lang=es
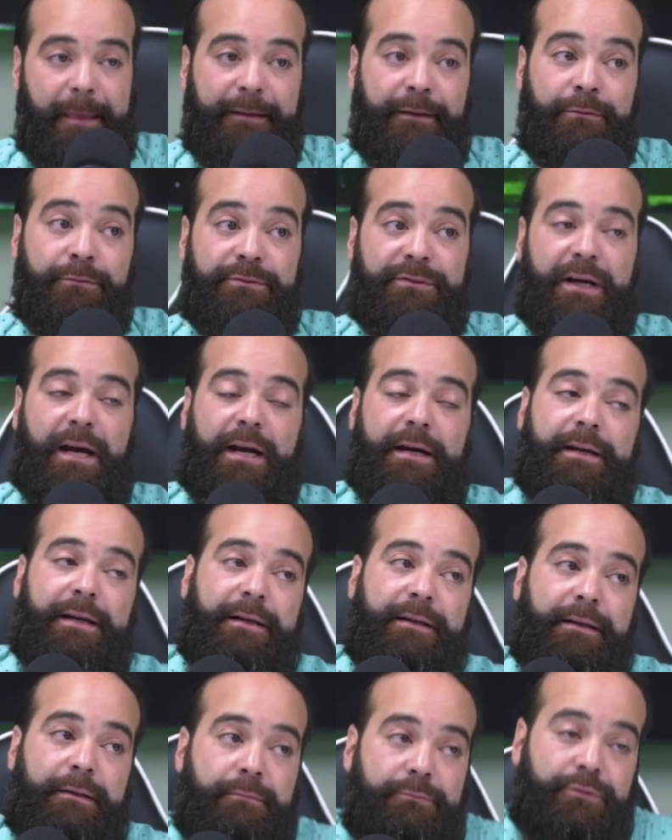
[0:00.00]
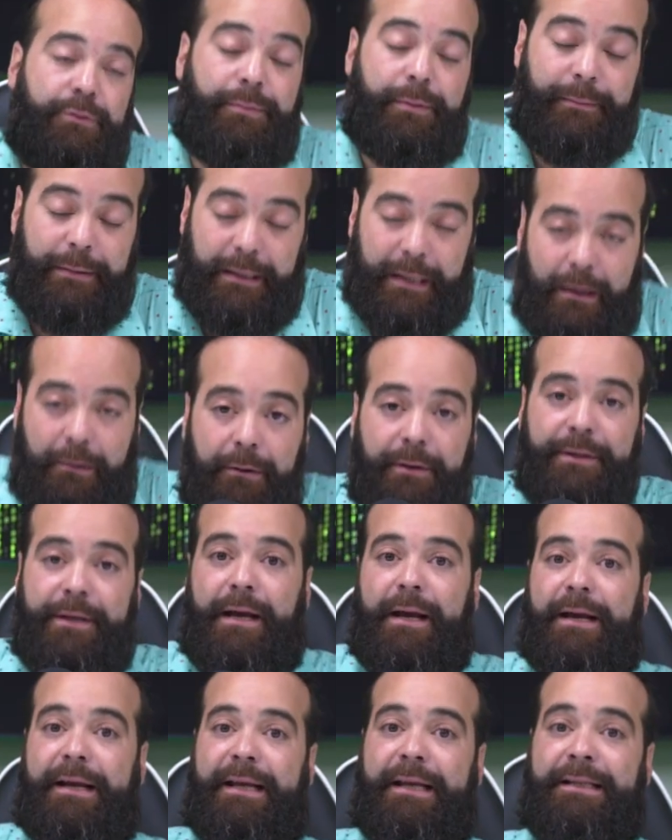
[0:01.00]
de un Target, de un supermercado
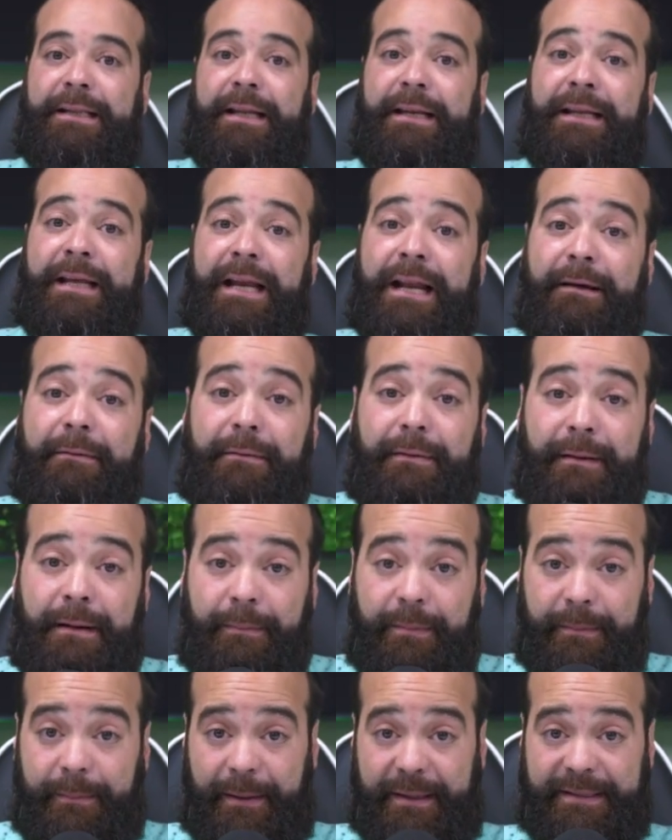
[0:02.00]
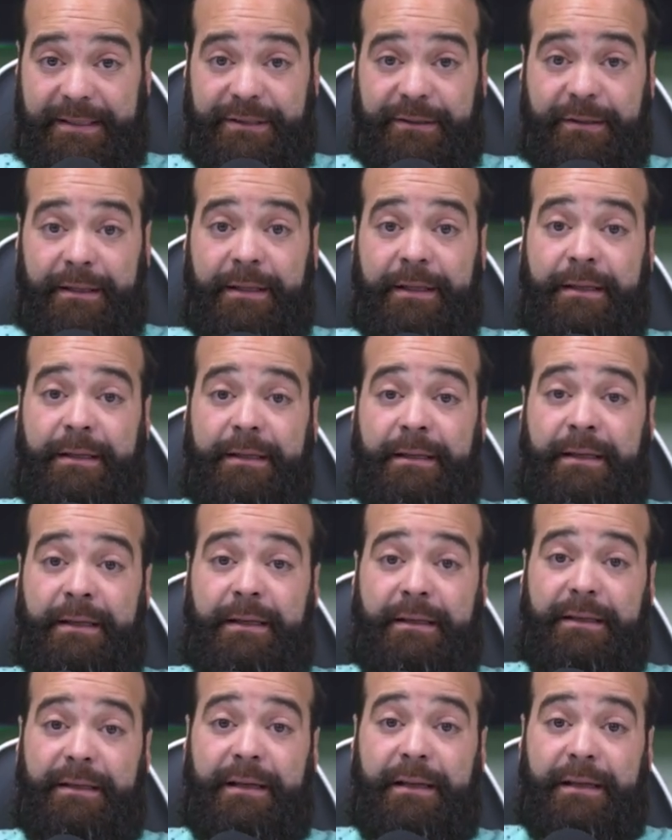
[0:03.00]
allá, que tenía el vacío
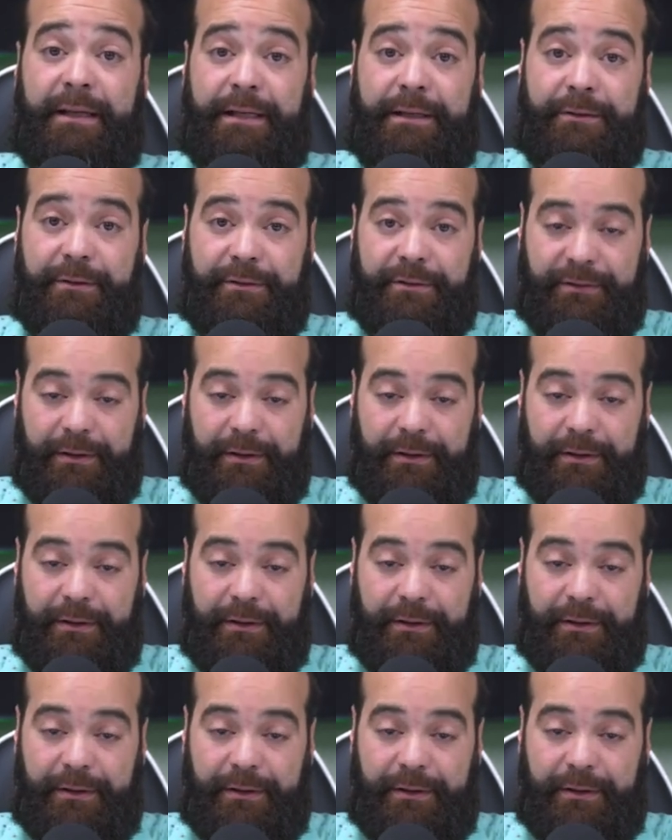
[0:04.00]
de, niños.